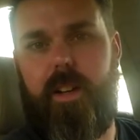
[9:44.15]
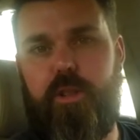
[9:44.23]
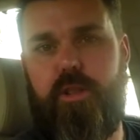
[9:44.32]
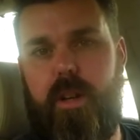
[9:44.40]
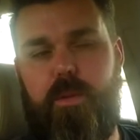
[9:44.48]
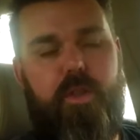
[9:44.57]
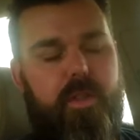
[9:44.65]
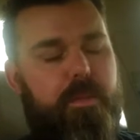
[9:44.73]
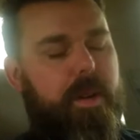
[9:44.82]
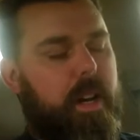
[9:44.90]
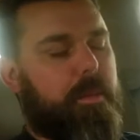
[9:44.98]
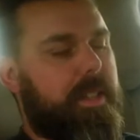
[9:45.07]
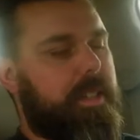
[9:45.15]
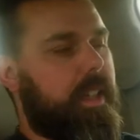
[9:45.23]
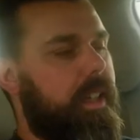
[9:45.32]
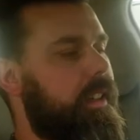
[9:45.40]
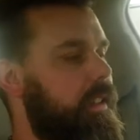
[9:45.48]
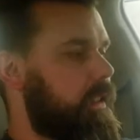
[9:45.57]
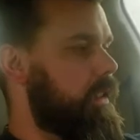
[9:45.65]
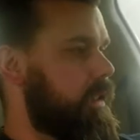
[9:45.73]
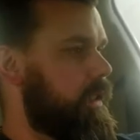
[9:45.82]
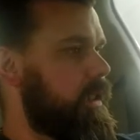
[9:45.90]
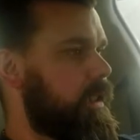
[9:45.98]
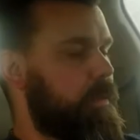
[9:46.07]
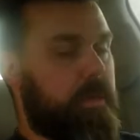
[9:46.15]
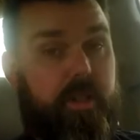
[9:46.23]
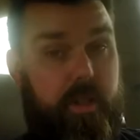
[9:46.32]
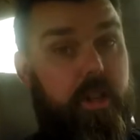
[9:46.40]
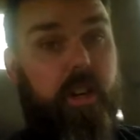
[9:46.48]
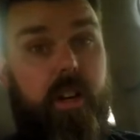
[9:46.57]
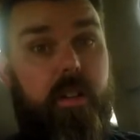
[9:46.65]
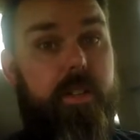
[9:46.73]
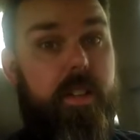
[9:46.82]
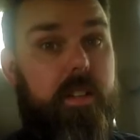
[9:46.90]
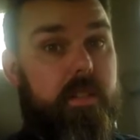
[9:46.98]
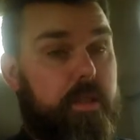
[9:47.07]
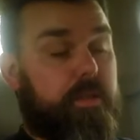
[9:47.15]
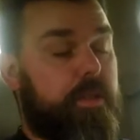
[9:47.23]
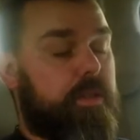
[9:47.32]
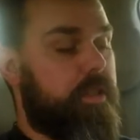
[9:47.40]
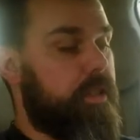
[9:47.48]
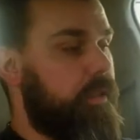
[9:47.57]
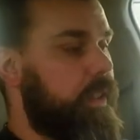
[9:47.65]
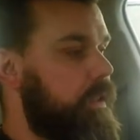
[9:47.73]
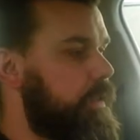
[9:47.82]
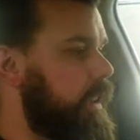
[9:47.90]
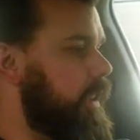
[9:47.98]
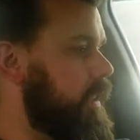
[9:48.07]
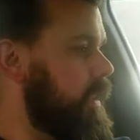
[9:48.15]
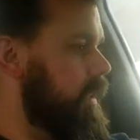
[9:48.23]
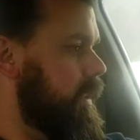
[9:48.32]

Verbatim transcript: raisonnable, je vais pas la massacrer. Mais j'en ai envie, hein. j'ai envie de le faire. Hein.